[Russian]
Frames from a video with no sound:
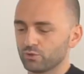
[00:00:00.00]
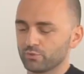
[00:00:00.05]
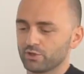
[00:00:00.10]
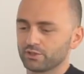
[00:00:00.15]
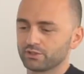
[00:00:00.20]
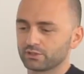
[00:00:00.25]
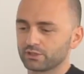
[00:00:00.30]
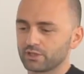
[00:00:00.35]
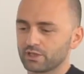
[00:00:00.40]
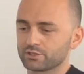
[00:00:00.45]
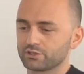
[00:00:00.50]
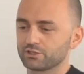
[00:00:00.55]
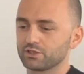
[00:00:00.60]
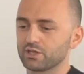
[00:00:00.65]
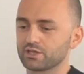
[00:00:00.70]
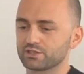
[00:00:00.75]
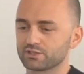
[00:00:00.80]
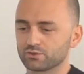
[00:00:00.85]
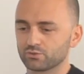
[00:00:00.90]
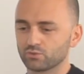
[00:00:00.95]
дом это как
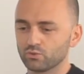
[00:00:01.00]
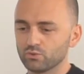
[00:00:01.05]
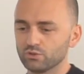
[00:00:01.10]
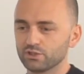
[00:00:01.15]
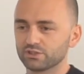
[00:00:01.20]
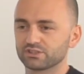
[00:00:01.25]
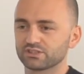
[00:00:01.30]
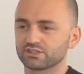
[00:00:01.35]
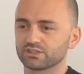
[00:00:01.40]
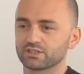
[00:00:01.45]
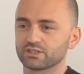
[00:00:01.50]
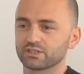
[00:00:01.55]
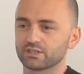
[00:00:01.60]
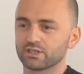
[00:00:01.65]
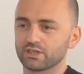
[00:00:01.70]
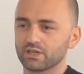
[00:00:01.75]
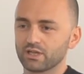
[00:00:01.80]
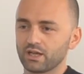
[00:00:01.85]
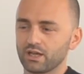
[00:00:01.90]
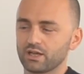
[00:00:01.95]
часть
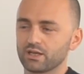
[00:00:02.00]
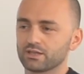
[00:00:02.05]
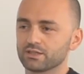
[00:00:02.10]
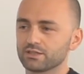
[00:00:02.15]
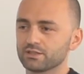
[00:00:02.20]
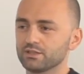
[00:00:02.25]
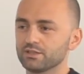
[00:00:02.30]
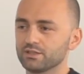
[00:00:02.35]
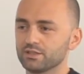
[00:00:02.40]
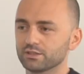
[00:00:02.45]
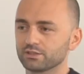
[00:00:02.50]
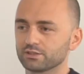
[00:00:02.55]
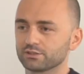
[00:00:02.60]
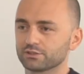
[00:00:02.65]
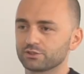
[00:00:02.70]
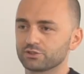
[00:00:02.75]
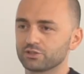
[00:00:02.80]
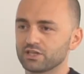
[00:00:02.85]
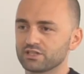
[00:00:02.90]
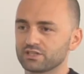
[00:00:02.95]
улицы а, и
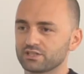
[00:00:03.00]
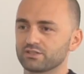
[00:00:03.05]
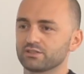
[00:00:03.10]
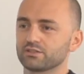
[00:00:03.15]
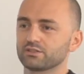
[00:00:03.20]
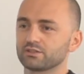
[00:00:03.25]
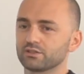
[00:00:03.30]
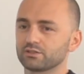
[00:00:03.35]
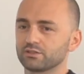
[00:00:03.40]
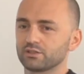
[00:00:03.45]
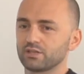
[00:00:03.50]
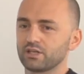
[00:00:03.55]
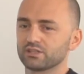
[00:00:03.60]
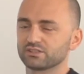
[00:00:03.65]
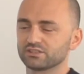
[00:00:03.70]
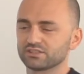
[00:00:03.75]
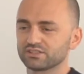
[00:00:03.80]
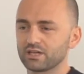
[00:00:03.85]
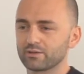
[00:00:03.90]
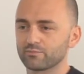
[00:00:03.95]
э, часть э,
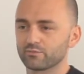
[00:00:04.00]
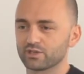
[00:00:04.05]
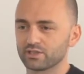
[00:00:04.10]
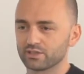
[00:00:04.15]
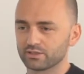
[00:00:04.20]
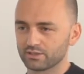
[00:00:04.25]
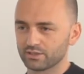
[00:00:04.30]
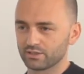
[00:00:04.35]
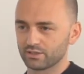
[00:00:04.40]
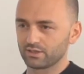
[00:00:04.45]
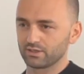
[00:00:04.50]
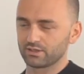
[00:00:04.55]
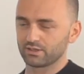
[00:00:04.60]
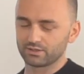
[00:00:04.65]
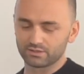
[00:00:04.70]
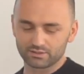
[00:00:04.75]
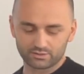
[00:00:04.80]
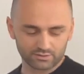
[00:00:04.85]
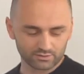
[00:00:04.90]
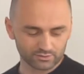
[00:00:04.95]
ансамбля
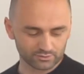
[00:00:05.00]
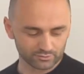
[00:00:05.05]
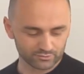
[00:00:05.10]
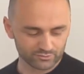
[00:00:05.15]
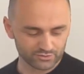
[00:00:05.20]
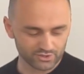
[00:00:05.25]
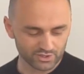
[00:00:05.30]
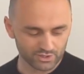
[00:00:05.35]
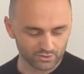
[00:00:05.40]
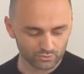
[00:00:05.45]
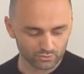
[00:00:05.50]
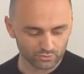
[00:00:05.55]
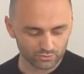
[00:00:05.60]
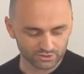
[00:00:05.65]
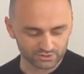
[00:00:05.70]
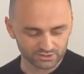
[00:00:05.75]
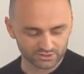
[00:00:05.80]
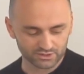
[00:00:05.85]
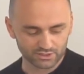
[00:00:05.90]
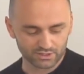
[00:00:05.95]
всей
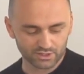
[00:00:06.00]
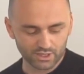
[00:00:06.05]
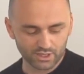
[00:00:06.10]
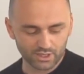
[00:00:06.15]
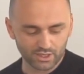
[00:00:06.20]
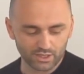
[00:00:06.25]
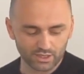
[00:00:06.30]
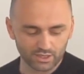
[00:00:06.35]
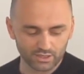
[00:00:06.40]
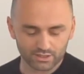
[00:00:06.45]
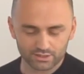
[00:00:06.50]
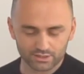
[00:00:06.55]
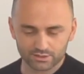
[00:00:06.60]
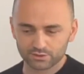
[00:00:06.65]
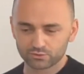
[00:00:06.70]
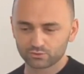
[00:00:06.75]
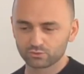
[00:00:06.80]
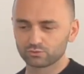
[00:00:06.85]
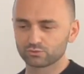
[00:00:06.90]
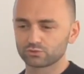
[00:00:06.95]
улицы. А,
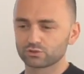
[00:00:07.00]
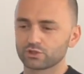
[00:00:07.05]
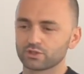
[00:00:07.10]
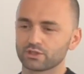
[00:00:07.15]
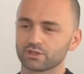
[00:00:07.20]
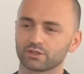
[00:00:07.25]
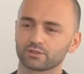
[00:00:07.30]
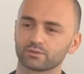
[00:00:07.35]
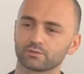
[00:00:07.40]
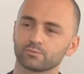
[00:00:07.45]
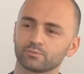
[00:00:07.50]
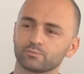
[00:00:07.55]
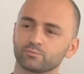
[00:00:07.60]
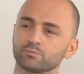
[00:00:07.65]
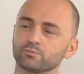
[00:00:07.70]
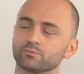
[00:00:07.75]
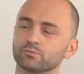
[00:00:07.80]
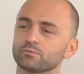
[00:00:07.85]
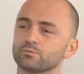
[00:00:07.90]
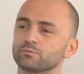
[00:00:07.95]
и тут уже
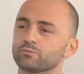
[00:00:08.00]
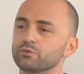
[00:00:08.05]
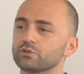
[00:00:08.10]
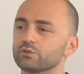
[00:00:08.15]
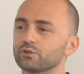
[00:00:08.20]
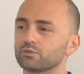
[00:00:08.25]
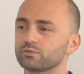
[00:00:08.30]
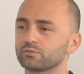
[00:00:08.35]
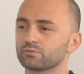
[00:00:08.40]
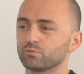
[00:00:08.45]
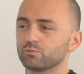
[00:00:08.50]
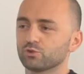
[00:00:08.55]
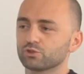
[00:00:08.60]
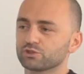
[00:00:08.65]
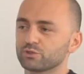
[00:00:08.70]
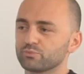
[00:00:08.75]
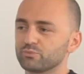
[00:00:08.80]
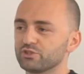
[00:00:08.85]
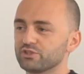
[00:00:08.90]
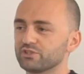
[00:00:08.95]

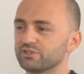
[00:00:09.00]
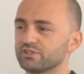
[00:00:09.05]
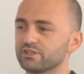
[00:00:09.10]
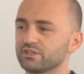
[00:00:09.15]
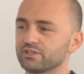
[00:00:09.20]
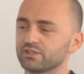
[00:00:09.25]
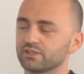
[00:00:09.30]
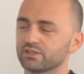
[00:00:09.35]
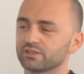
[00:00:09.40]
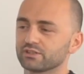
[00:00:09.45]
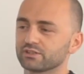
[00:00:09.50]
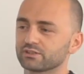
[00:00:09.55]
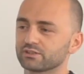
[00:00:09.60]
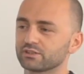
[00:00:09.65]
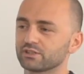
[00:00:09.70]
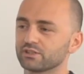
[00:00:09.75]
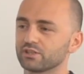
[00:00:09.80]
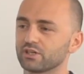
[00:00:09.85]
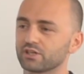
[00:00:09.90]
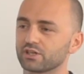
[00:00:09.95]
можно перейти
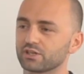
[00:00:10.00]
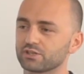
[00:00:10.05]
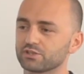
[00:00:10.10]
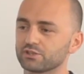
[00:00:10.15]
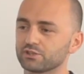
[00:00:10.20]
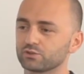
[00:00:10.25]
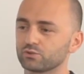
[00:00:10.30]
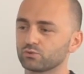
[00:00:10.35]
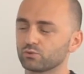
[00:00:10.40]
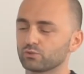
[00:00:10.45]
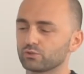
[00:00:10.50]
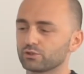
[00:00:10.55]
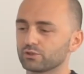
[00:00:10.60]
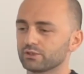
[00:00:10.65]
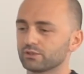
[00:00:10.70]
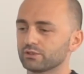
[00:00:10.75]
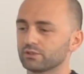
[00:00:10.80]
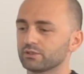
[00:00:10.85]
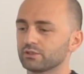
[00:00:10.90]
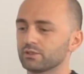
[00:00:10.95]
к
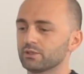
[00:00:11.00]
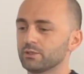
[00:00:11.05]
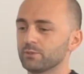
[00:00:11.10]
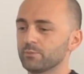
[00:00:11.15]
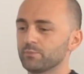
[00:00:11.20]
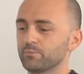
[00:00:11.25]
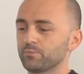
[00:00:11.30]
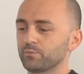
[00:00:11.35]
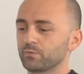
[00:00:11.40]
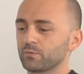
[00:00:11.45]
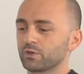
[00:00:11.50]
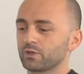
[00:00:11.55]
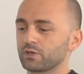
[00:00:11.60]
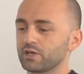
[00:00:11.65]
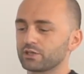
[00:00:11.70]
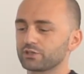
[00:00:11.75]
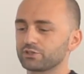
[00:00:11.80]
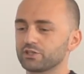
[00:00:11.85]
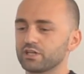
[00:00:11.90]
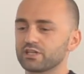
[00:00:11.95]
архитектуре
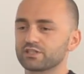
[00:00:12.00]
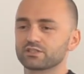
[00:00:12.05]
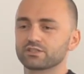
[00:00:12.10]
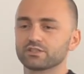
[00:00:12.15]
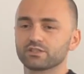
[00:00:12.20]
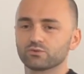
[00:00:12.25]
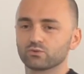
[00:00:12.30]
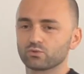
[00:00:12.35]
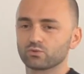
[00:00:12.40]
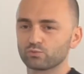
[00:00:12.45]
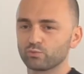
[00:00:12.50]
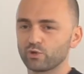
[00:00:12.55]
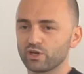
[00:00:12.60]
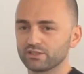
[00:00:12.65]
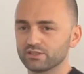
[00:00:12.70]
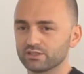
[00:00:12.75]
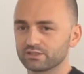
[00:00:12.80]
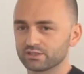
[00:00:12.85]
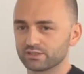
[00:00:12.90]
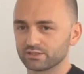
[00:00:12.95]
как части
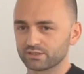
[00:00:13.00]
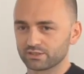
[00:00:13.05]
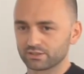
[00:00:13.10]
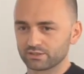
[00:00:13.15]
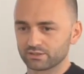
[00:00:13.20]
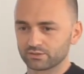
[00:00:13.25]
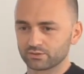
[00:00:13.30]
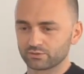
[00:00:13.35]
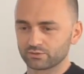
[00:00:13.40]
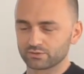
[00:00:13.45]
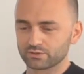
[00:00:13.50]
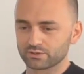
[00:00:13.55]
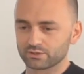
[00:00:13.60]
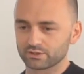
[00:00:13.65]
урбанистики. То